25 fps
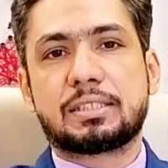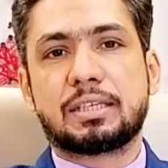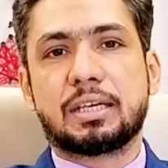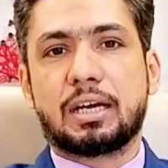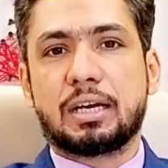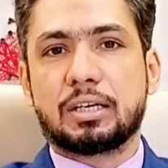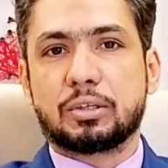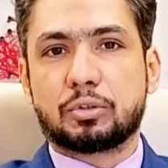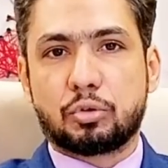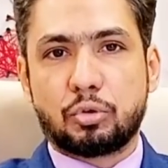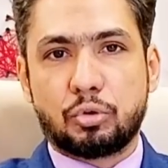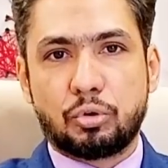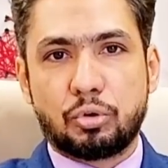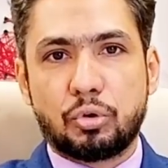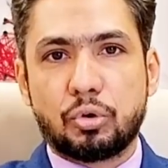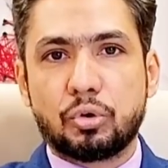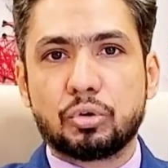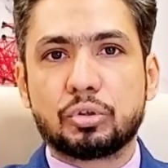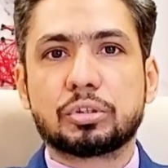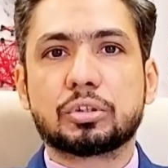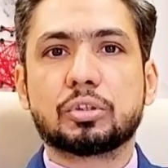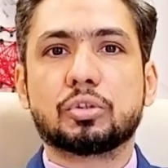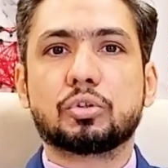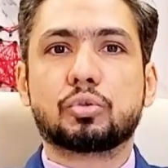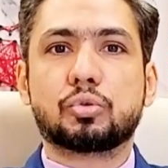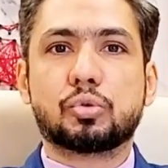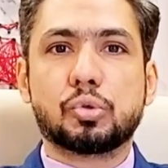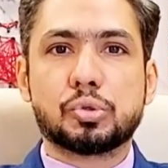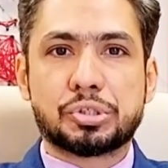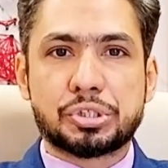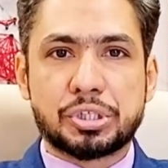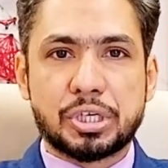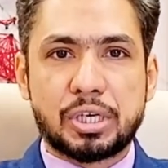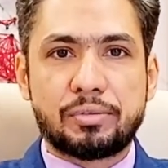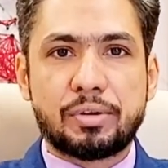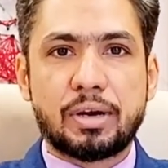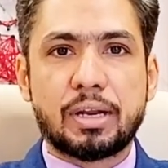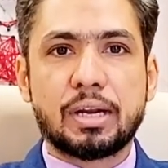सियालकोट
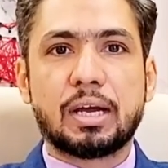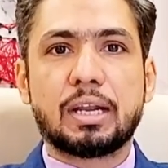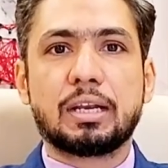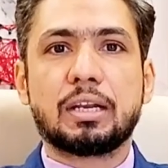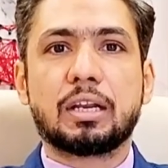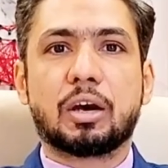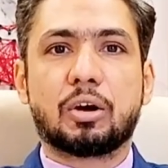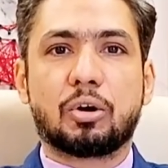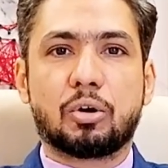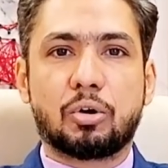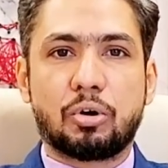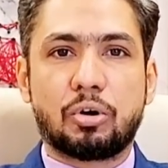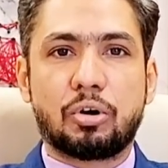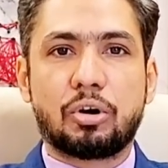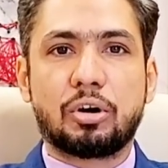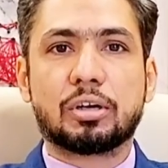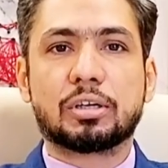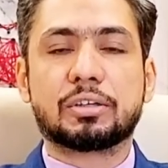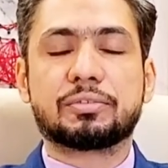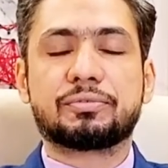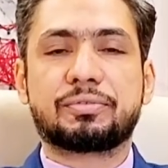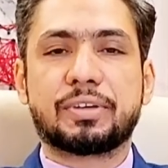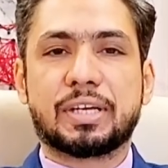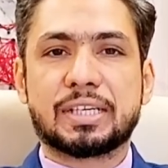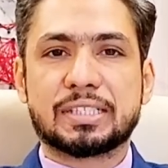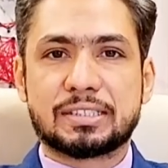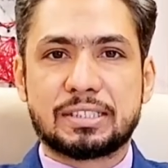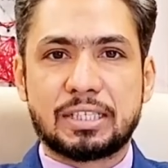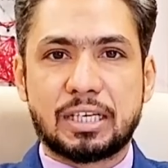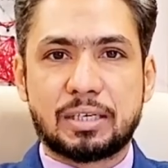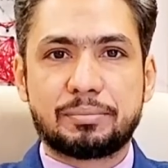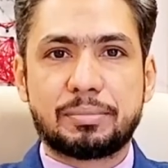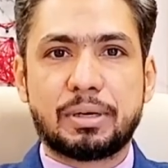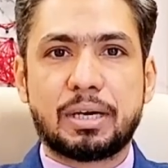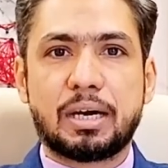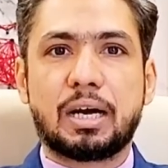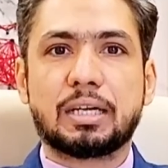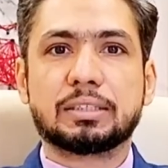गुजरावाला लाहौर
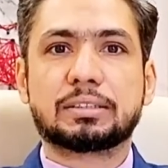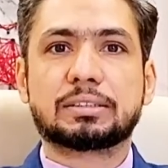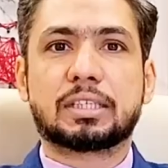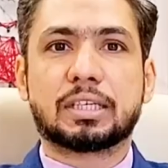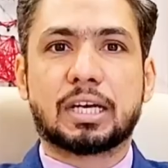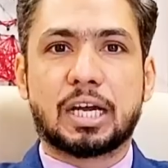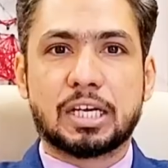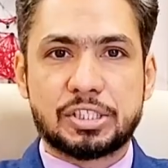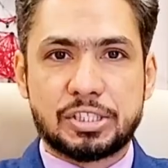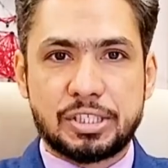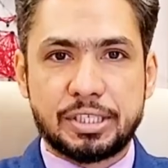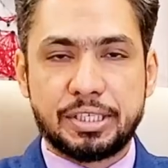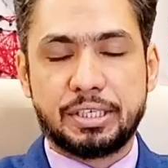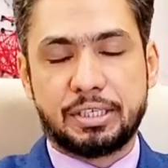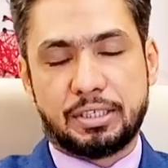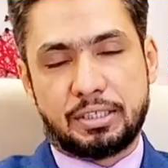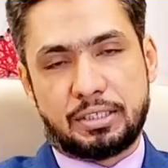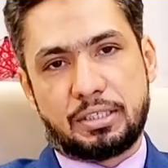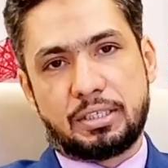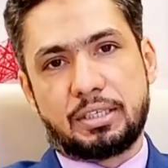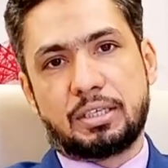फैसलाबाद कराची